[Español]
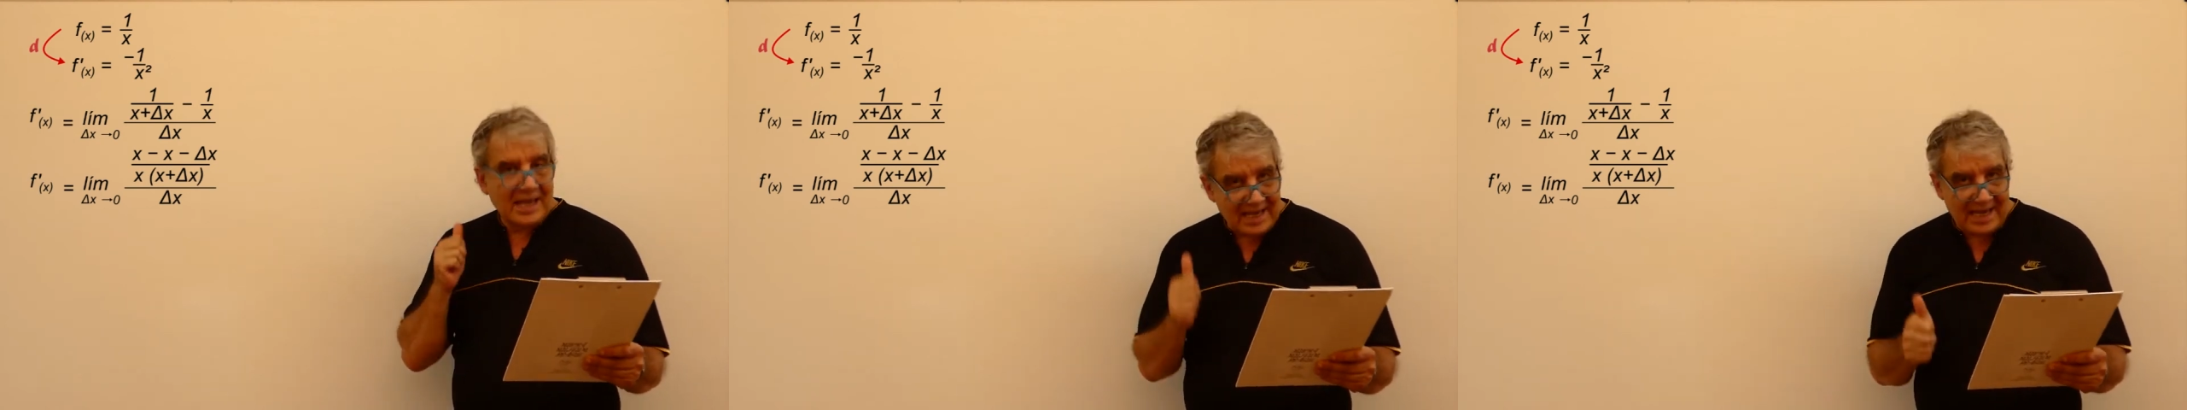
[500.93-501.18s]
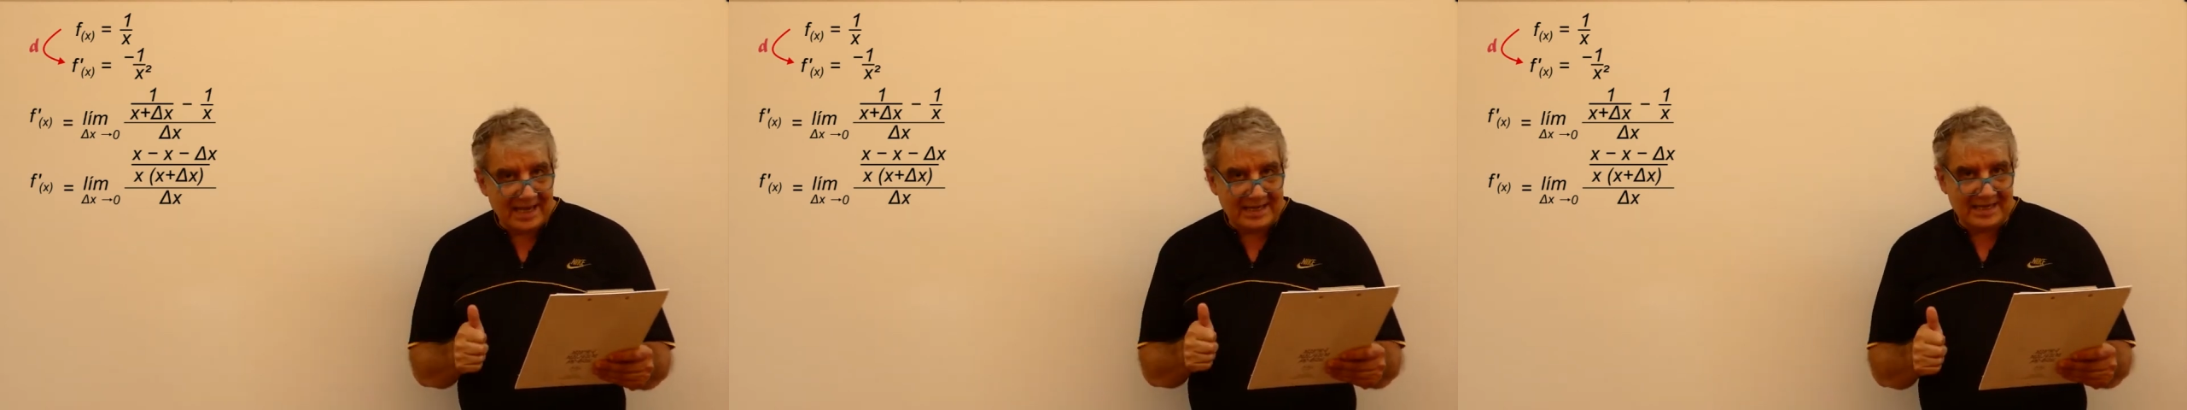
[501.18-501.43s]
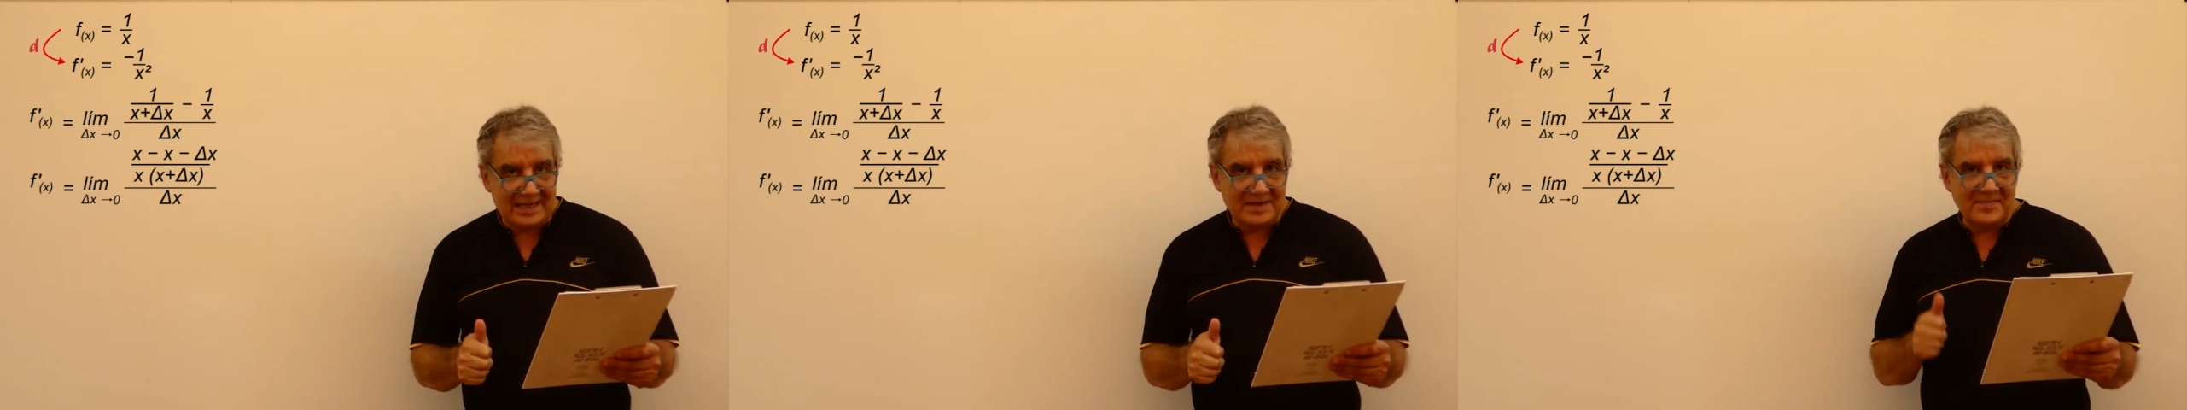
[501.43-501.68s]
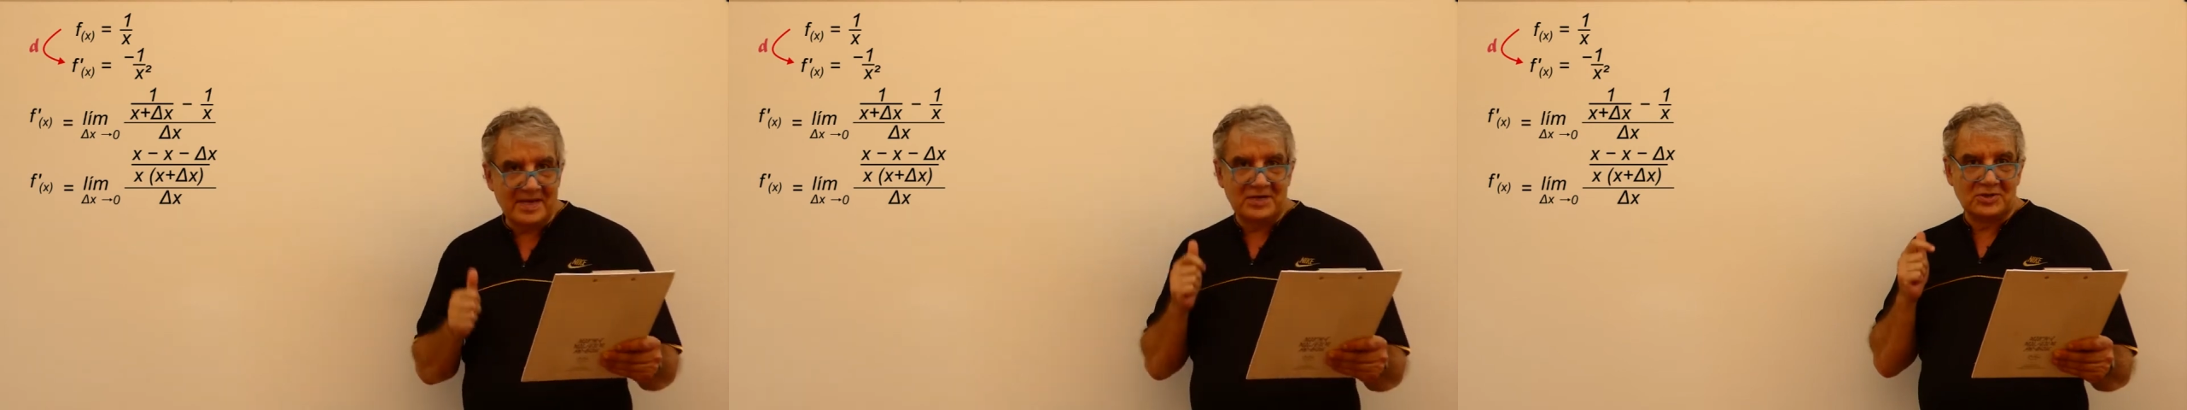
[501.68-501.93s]
x
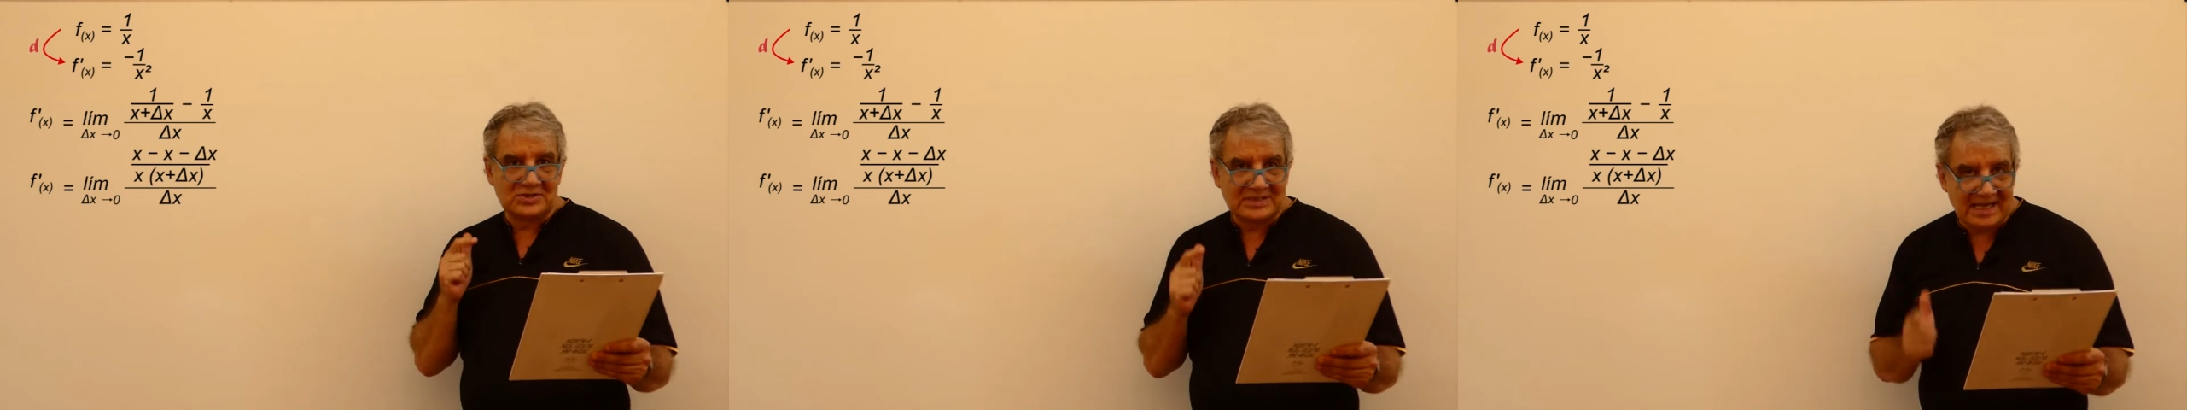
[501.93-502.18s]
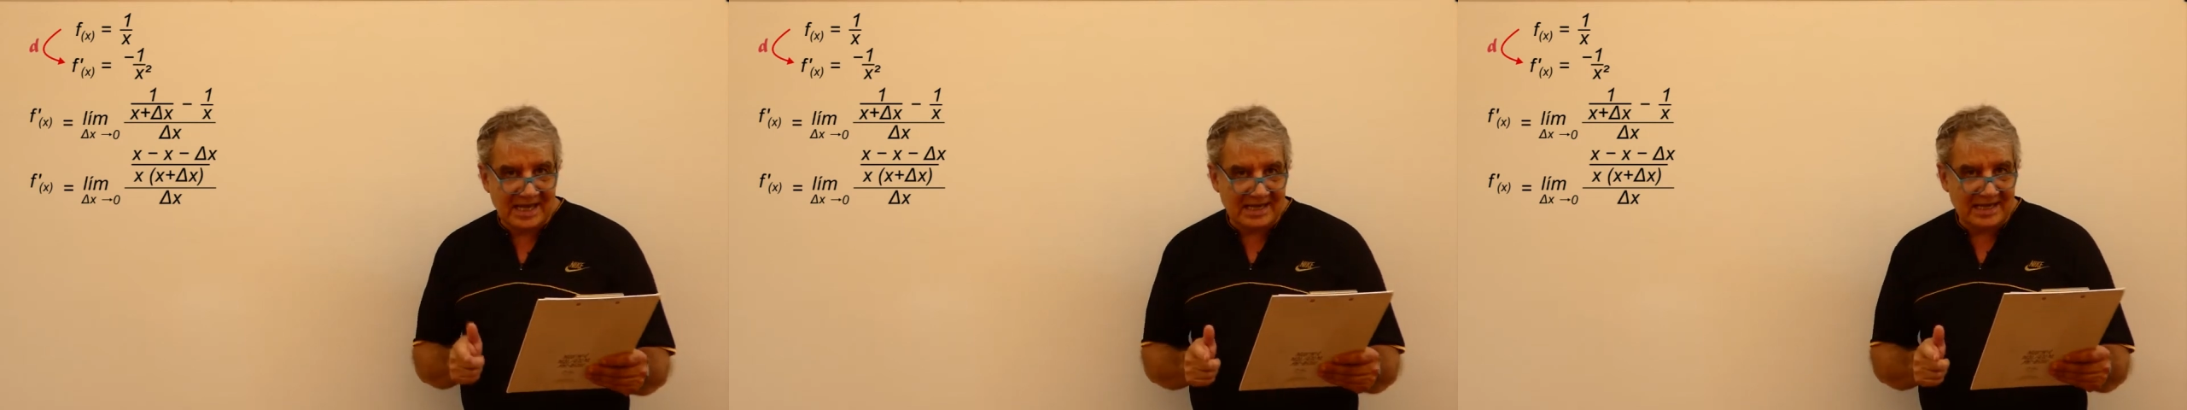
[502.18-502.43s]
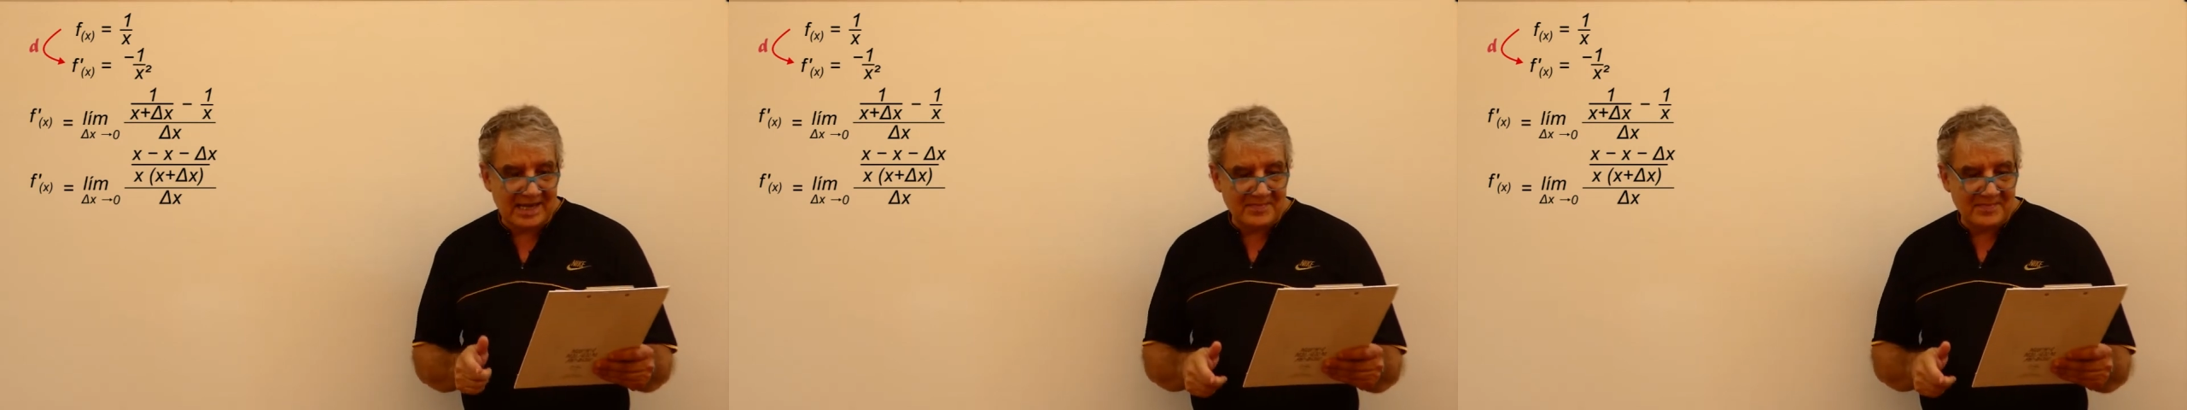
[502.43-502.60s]
menos x